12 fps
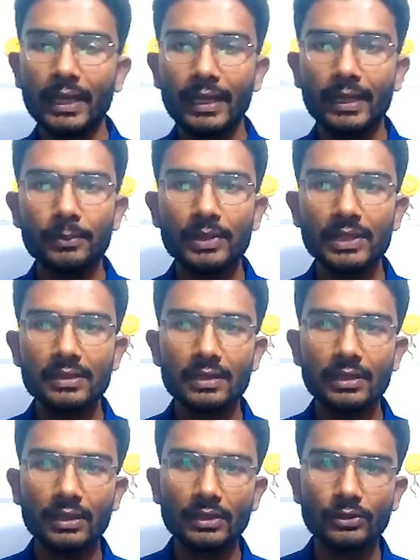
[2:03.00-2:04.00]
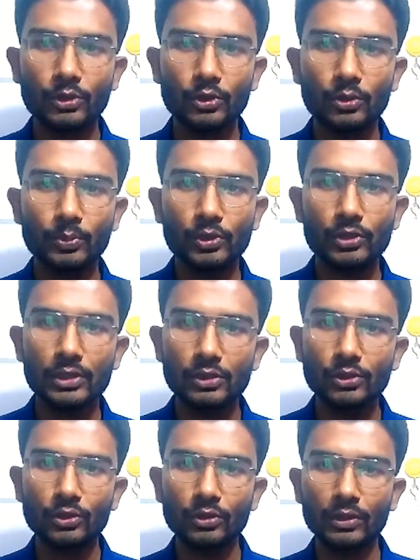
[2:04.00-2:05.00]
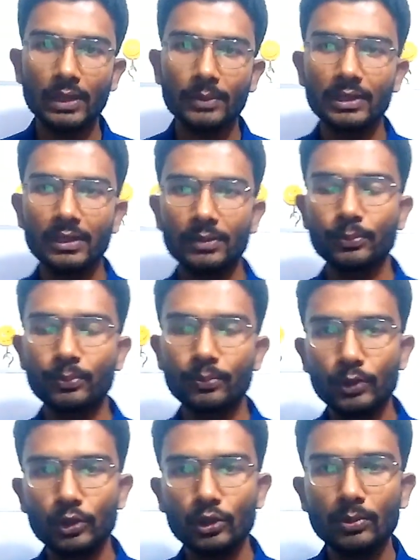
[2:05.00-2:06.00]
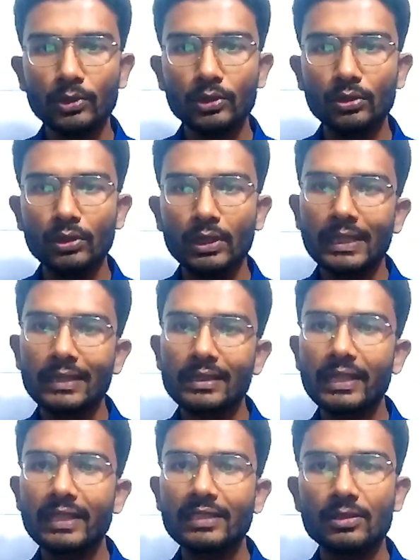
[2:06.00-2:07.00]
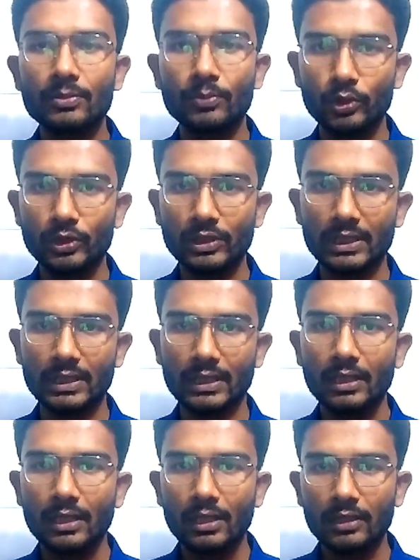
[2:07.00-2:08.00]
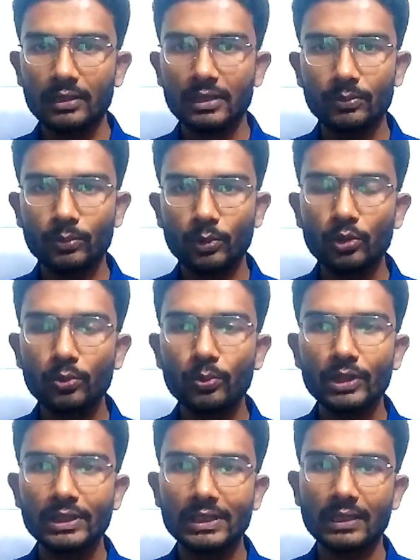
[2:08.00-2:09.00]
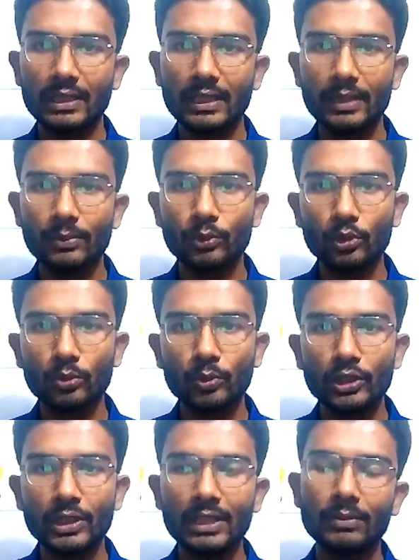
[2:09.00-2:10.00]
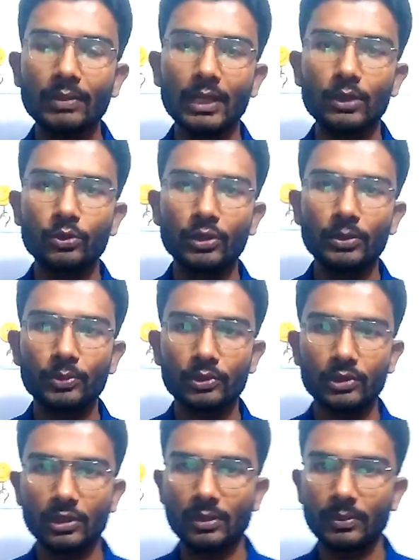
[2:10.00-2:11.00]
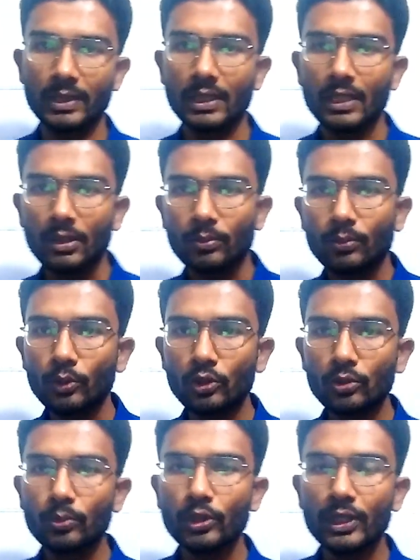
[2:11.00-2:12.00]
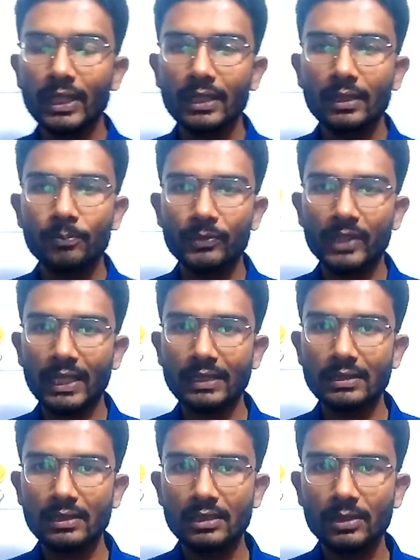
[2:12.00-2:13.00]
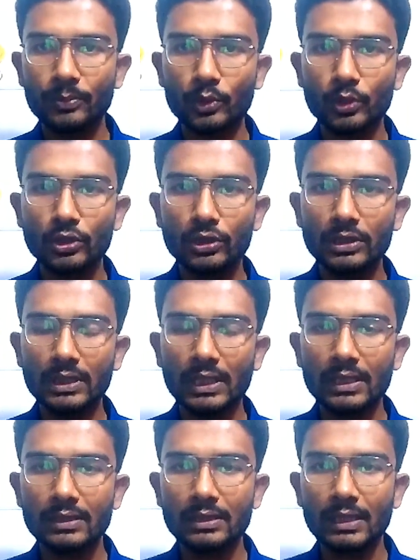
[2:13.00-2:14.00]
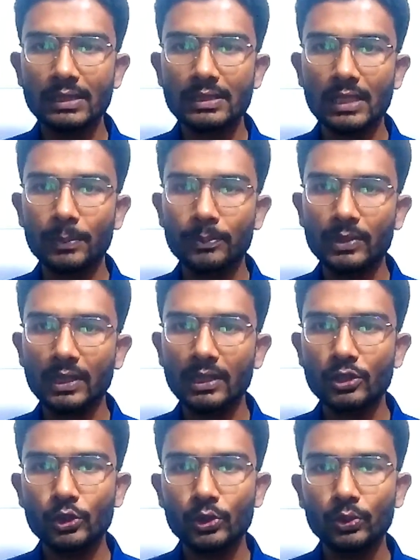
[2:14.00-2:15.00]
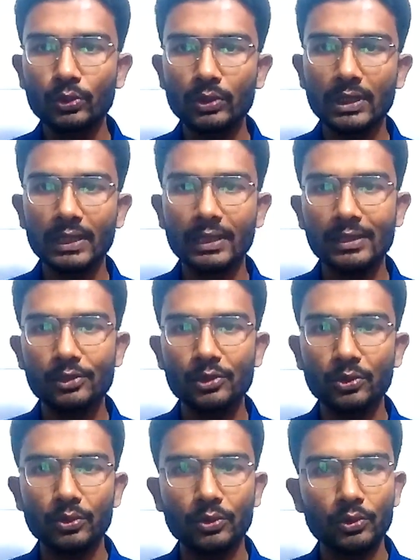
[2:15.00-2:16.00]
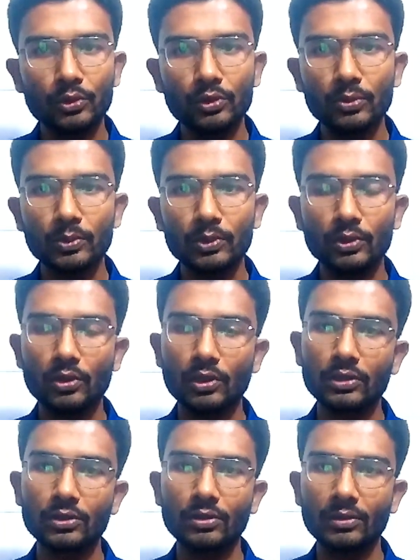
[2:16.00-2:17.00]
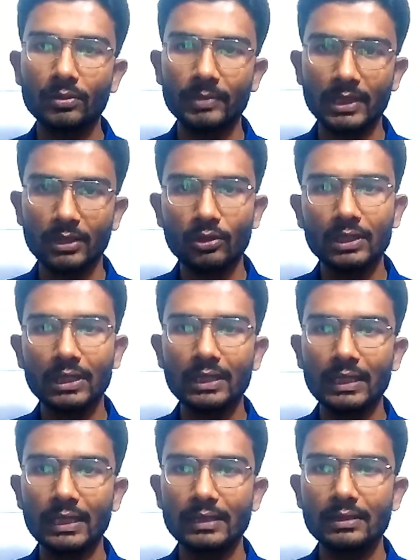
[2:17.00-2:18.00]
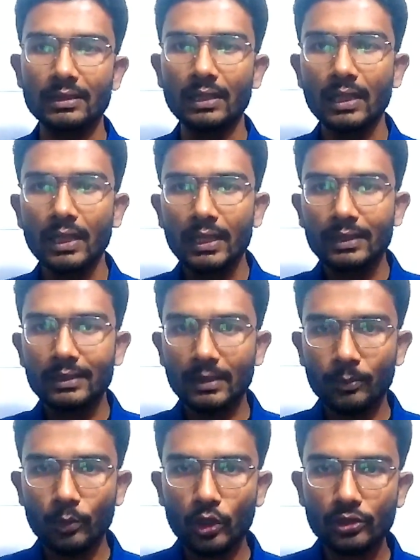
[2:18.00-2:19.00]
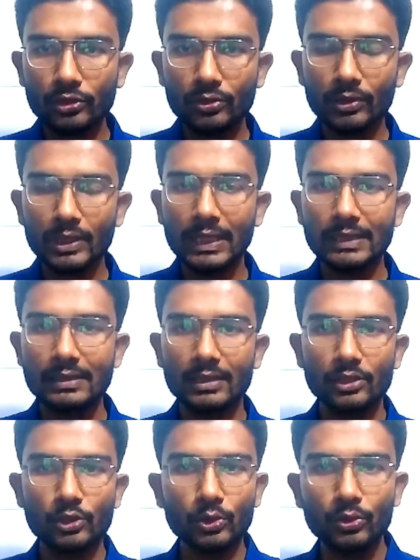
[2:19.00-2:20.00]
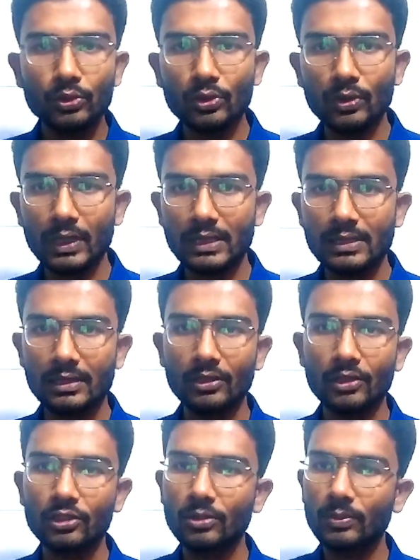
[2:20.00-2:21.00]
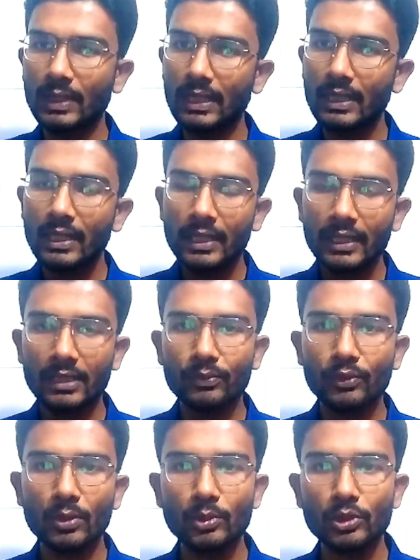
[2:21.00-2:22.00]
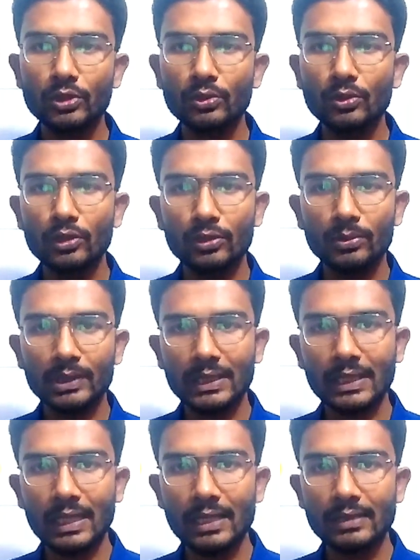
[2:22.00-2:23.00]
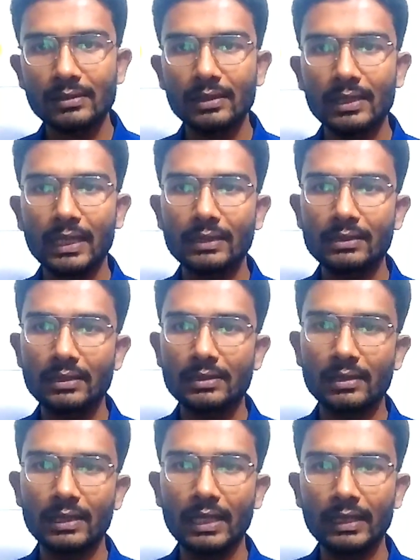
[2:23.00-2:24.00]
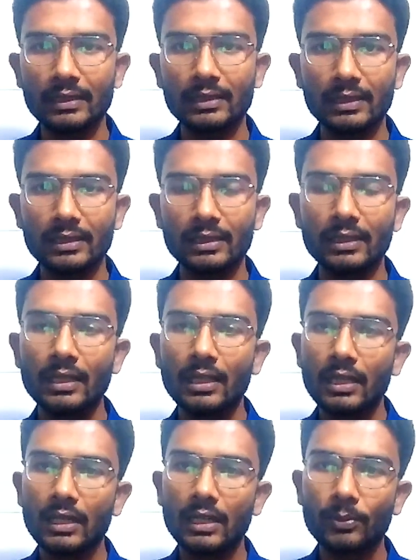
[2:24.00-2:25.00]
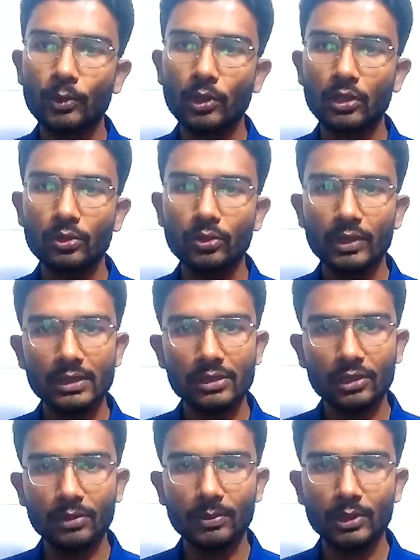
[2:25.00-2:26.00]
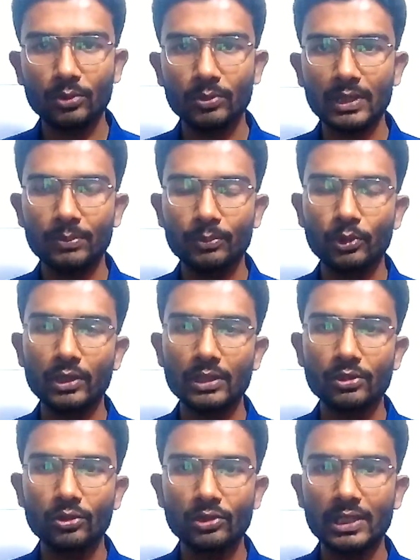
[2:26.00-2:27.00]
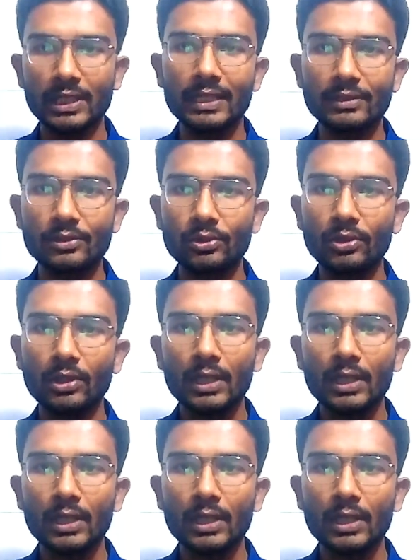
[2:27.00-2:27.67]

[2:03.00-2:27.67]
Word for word: এই বিশটা ছোট প্রশ্নের জন্য আমাদের প্রথমত টেক্সট বই যেটা অর্থাৎ বোর্ড বই যেটা এই বোর্ড বইটাকে ভালো করে পড়তে হবে বোর্ড বইয়ের দেখা যাচ্ছে প্রত্যেকটা চ্যাপ্টারের শুরুতে কিছু গুরুত্বপূর্ণ কথ্য মানে কথা দেয়া আছে দেয়া বক্স করে আছে সূত্র আছে অথবা ইনফরমেশনগুলো তোমাদের ক্লাসে দেখা যাচ্ছে দাগিয়ে দাগিয়ে পড়ানো হয়েছে অথবা তোমরা পড়েছো শিখেছো